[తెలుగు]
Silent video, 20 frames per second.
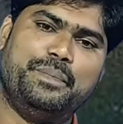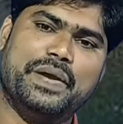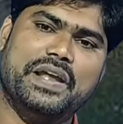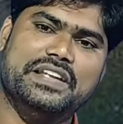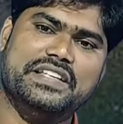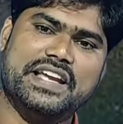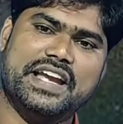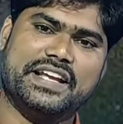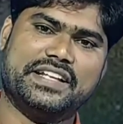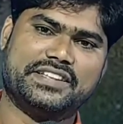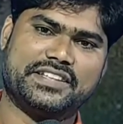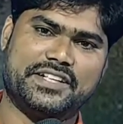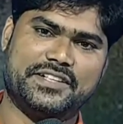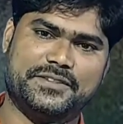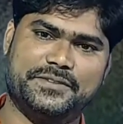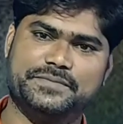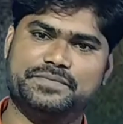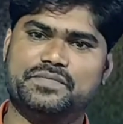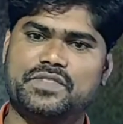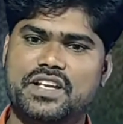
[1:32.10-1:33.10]
పెళ్లి
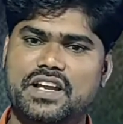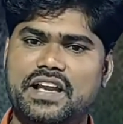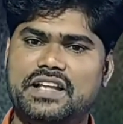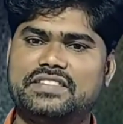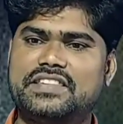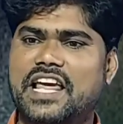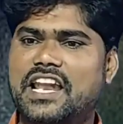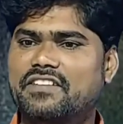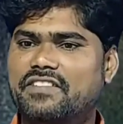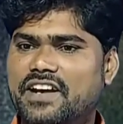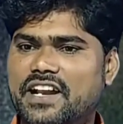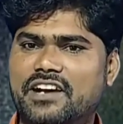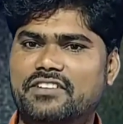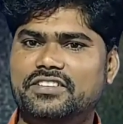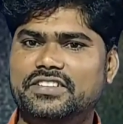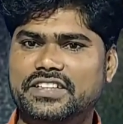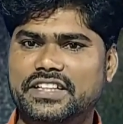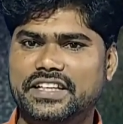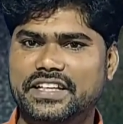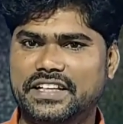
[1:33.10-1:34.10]
చేసేస్తాడు తెల్లవారు
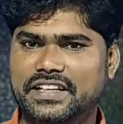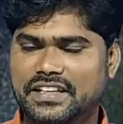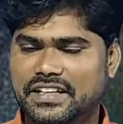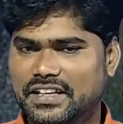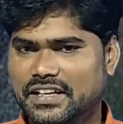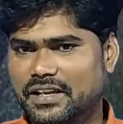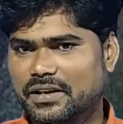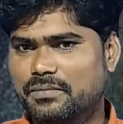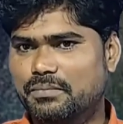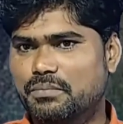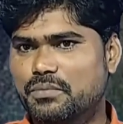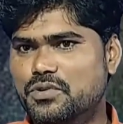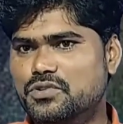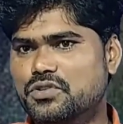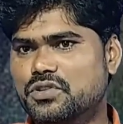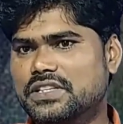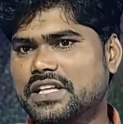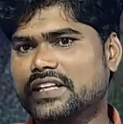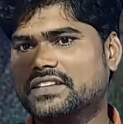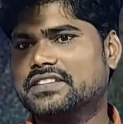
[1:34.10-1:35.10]
అవుద్ది
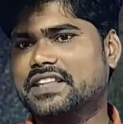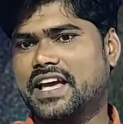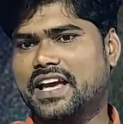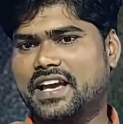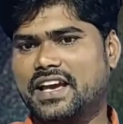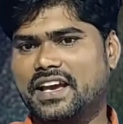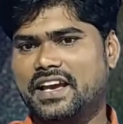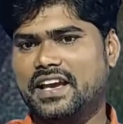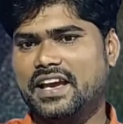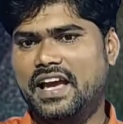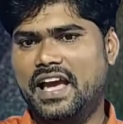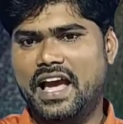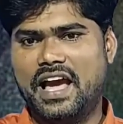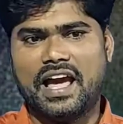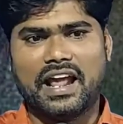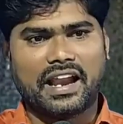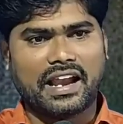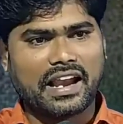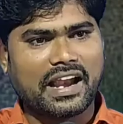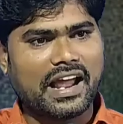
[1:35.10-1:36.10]
ముసుగు తీస్తే
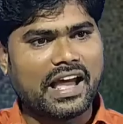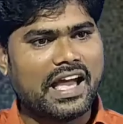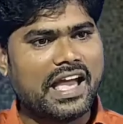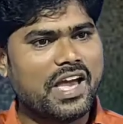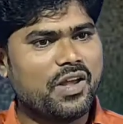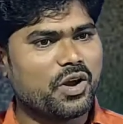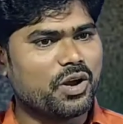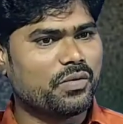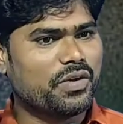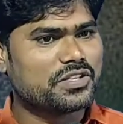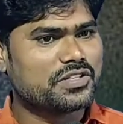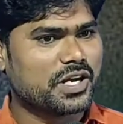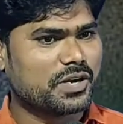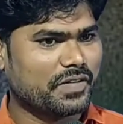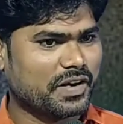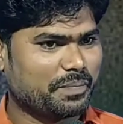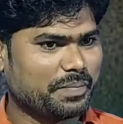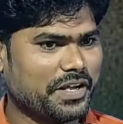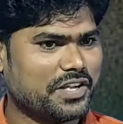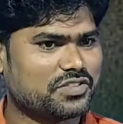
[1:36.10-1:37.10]
రహేలు
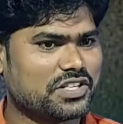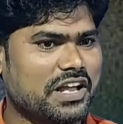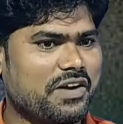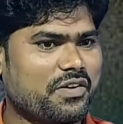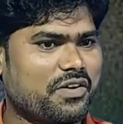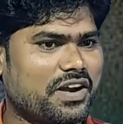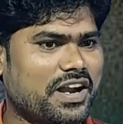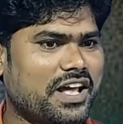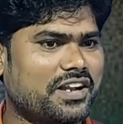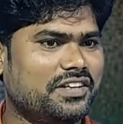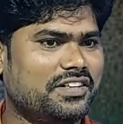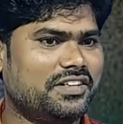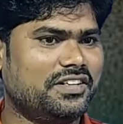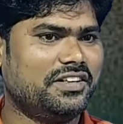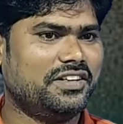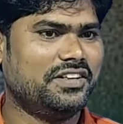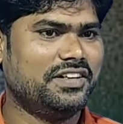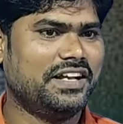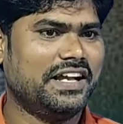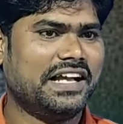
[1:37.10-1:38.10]
ఉండవలసినటువంటి ప్లేసులు ఎవరున్నారు
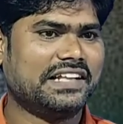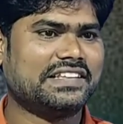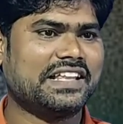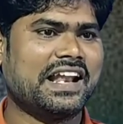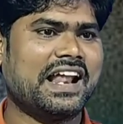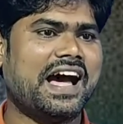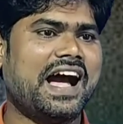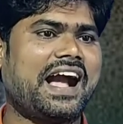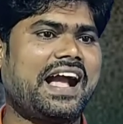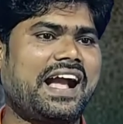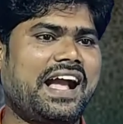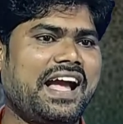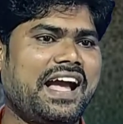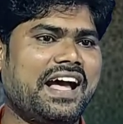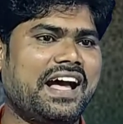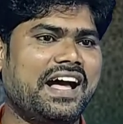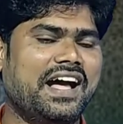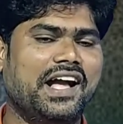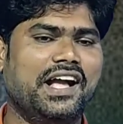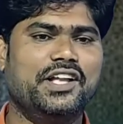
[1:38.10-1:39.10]
తన అక్క
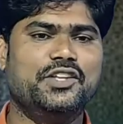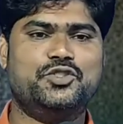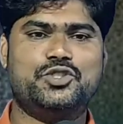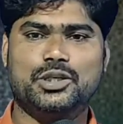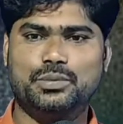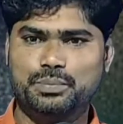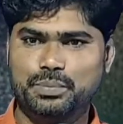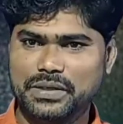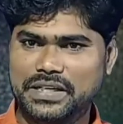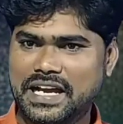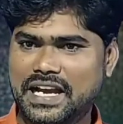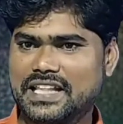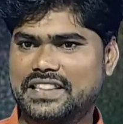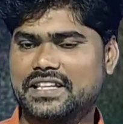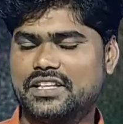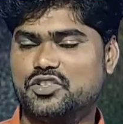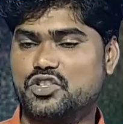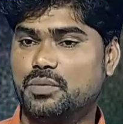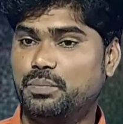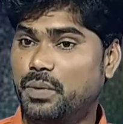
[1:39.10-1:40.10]
జబ్బు
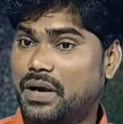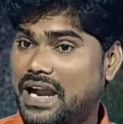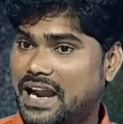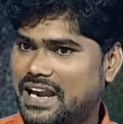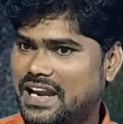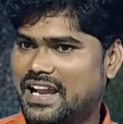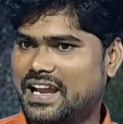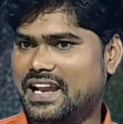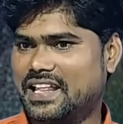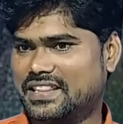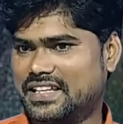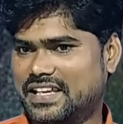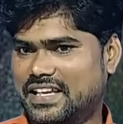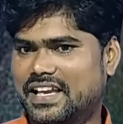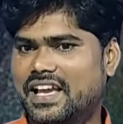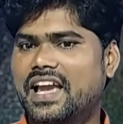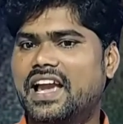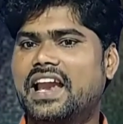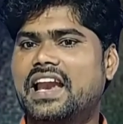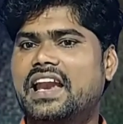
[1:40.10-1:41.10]
గలది జబ్బు కంటల గలది
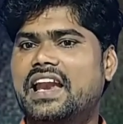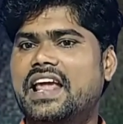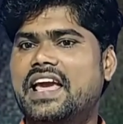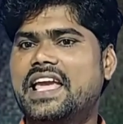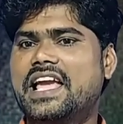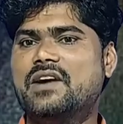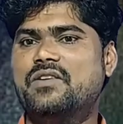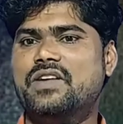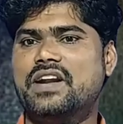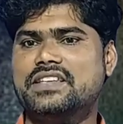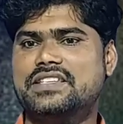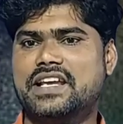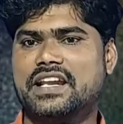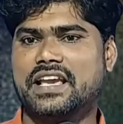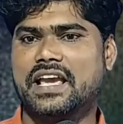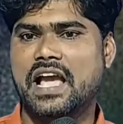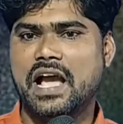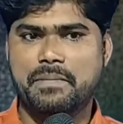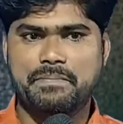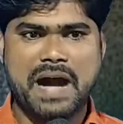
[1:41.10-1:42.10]
లేయ
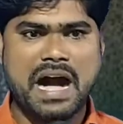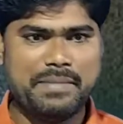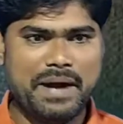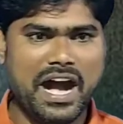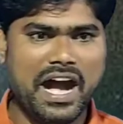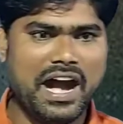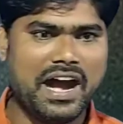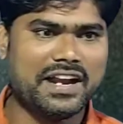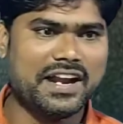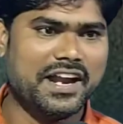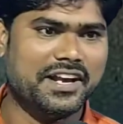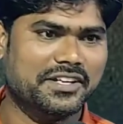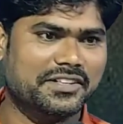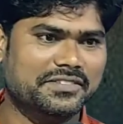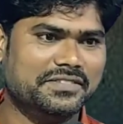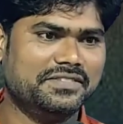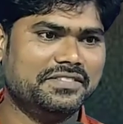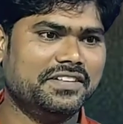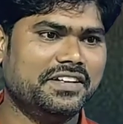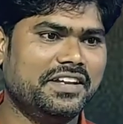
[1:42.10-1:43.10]
ఉండేసరికి మామా అన్నాడు
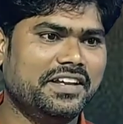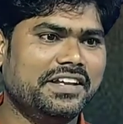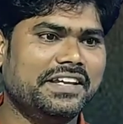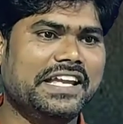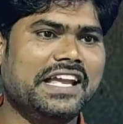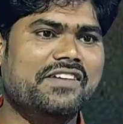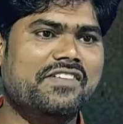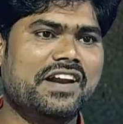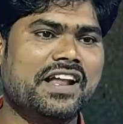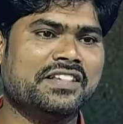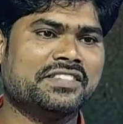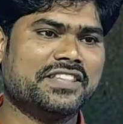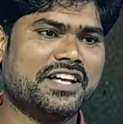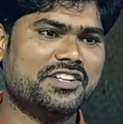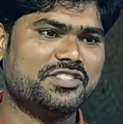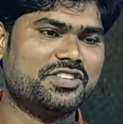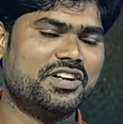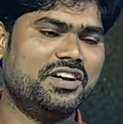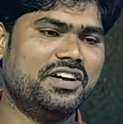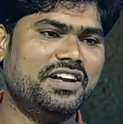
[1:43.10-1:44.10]
ఏమన్నా
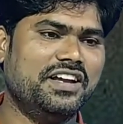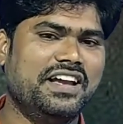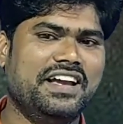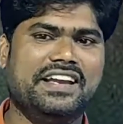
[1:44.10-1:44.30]
అంతారు సో